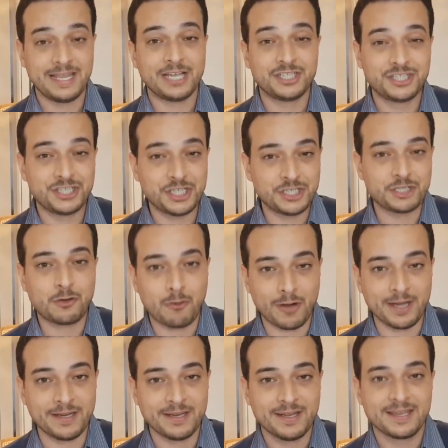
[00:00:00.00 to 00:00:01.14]
E a
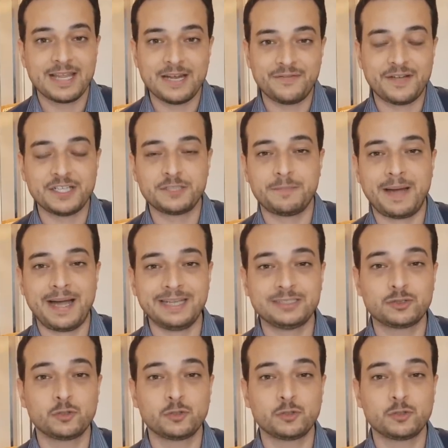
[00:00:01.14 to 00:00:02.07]
shitcoin, que ele faz parte,